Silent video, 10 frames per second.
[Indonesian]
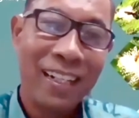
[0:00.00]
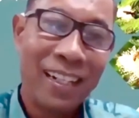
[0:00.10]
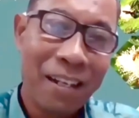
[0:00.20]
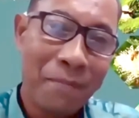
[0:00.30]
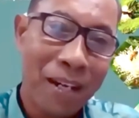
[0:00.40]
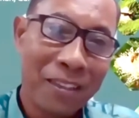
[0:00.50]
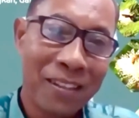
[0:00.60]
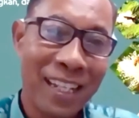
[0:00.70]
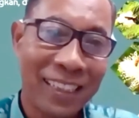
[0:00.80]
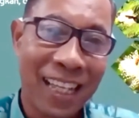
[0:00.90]
dari
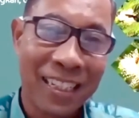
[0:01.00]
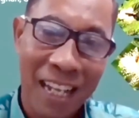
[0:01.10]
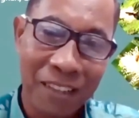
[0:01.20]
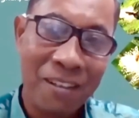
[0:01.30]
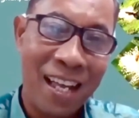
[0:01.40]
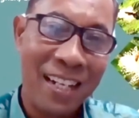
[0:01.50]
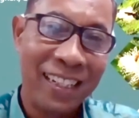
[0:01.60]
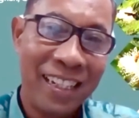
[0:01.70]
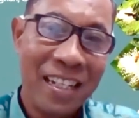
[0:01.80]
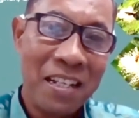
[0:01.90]
600 hektar satu hari
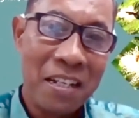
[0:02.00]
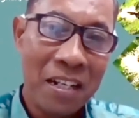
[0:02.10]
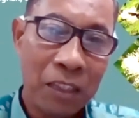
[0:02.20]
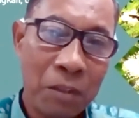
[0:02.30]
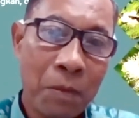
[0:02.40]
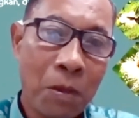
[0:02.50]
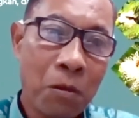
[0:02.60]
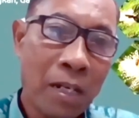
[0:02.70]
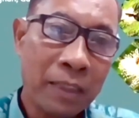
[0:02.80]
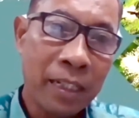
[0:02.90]
nah, itu
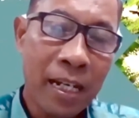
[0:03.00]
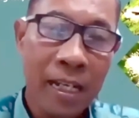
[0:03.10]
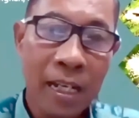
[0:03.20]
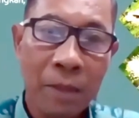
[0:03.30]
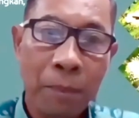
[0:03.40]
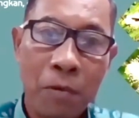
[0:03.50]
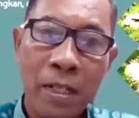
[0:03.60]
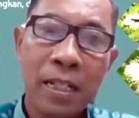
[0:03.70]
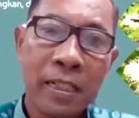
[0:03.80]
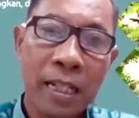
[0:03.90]
memerlukan tenaga
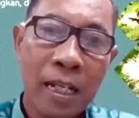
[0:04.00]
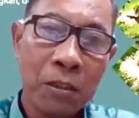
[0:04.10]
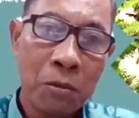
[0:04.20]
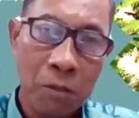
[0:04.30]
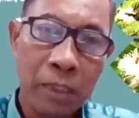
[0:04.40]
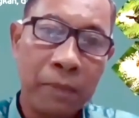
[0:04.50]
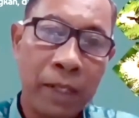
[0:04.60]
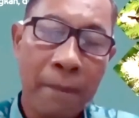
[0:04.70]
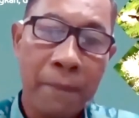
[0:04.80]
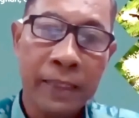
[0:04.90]
ribuan dan sekarang sulit
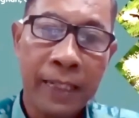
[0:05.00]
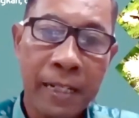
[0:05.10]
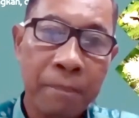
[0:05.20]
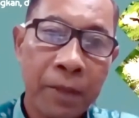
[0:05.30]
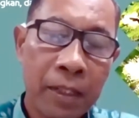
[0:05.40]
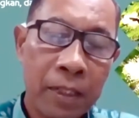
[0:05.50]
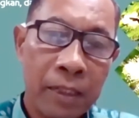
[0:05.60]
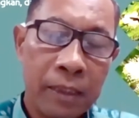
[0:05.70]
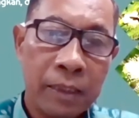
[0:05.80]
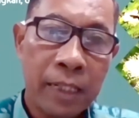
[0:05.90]
mendapatkan
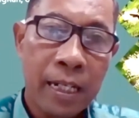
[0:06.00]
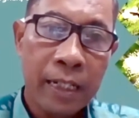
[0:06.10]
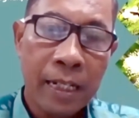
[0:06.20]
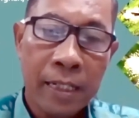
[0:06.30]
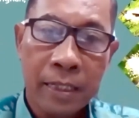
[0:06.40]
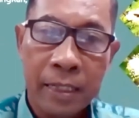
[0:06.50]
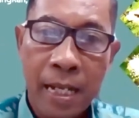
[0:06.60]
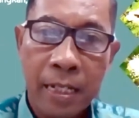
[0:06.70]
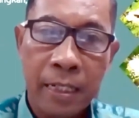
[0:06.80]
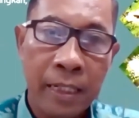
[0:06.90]
eh, tenaga
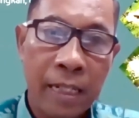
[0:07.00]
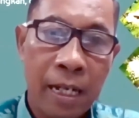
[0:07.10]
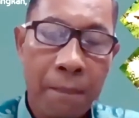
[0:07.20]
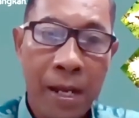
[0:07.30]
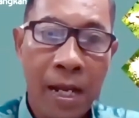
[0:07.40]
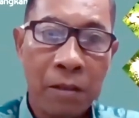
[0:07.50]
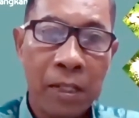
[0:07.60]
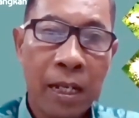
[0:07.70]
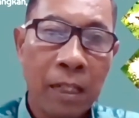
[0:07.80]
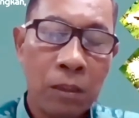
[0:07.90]
kerja di lapangan oleh
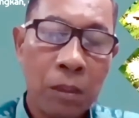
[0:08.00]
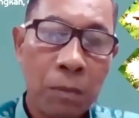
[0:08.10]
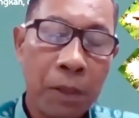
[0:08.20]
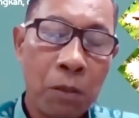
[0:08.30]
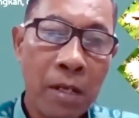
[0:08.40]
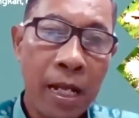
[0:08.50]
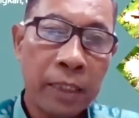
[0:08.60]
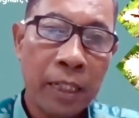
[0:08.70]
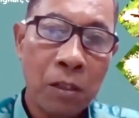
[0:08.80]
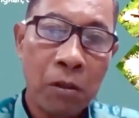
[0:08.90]
karena itu
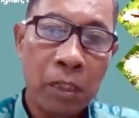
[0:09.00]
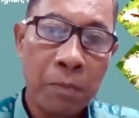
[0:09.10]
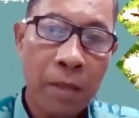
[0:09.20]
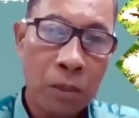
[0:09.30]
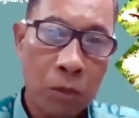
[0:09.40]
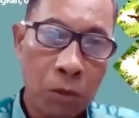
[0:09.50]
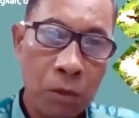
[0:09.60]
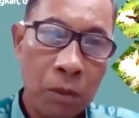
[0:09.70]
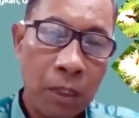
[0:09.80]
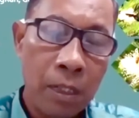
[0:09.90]
penggunaan teknologi maju